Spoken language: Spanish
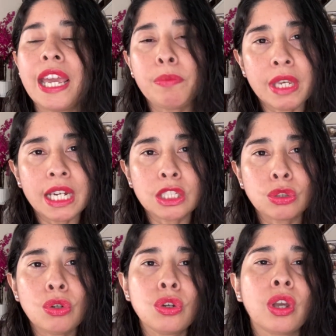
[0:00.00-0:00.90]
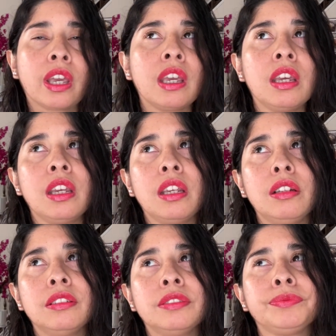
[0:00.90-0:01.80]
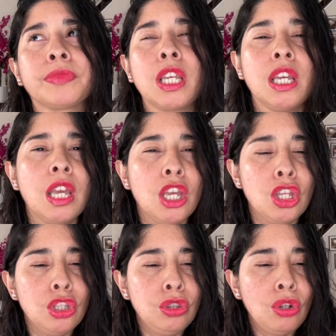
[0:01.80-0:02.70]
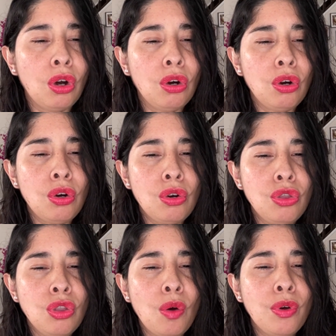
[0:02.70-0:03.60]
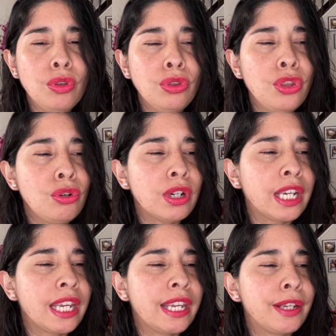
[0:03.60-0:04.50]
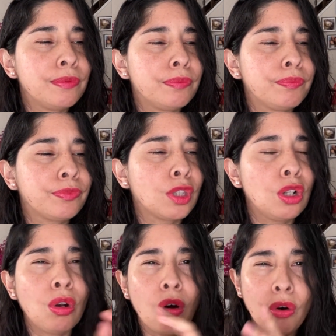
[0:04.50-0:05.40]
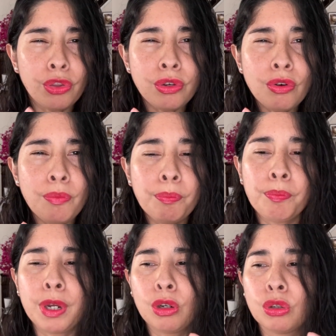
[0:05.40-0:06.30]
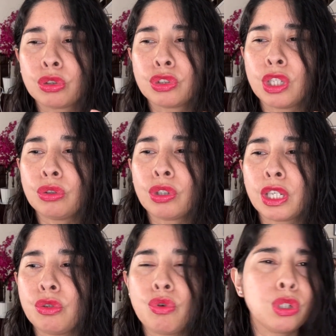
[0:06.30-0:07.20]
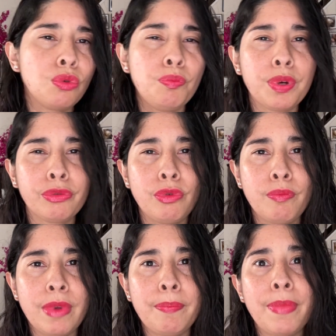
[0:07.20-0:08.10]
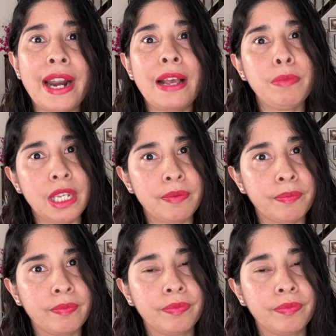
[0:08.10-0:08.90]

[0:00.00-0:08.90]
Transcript: En mi caso, eh, no, no, no digo que lo odio, pero siento que no es un perfume para mí.